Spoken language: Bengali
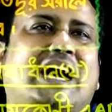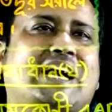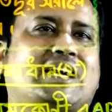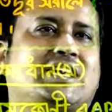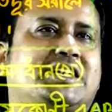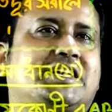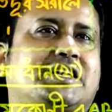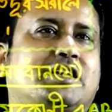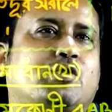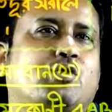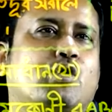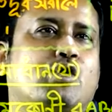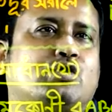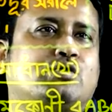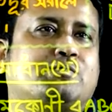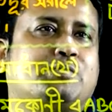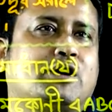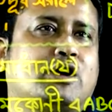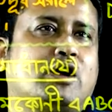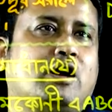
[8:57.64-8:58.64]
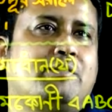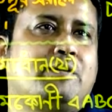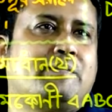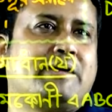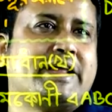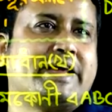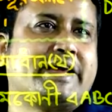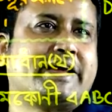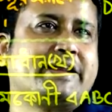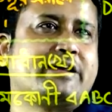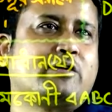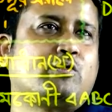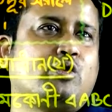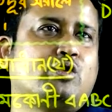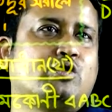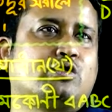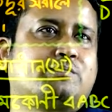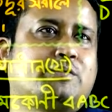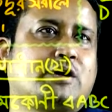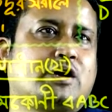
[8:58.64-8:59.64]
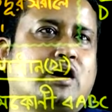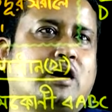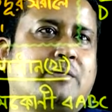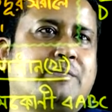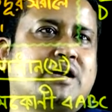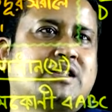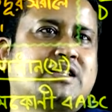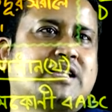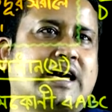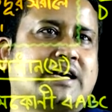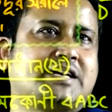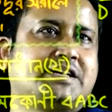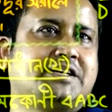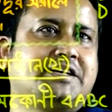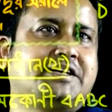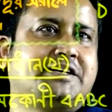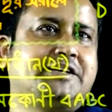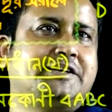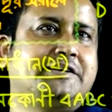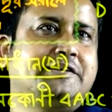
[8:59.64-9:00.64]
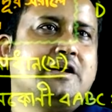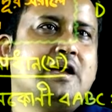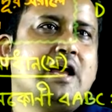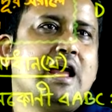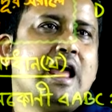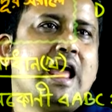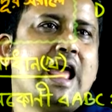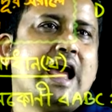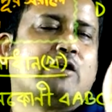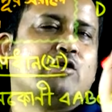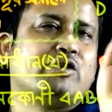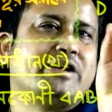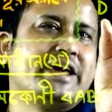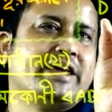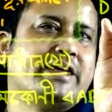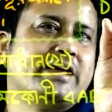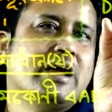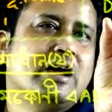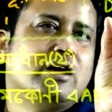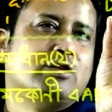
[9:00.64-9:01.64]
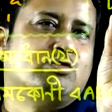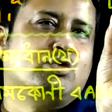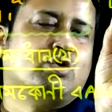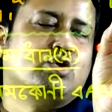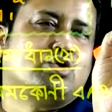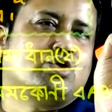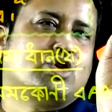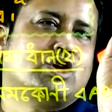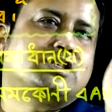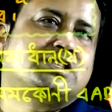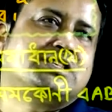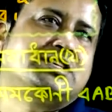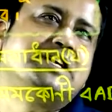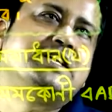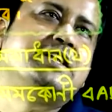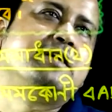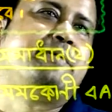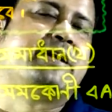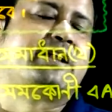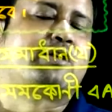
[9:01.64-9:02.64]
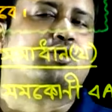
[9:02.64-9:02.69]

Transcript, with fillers: থার্টি ডিগ্রি কোন উৎপন্ন হবে মানে এখানে কোন উৎপন্ন হবে থার্টি ডিগ্রি এখন এই দূরত্ব সিডি বের